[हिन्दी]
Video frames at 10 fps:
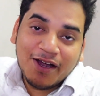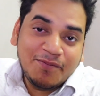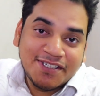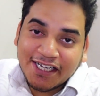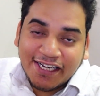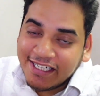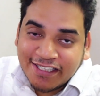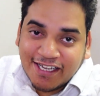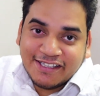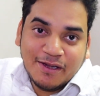गर्मी झेली
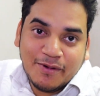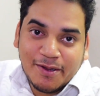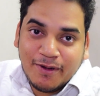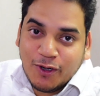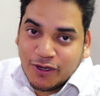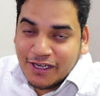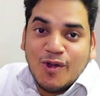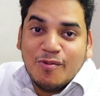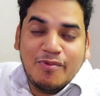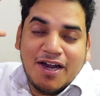नहीं जाती है बड़े बालों की क्योंकि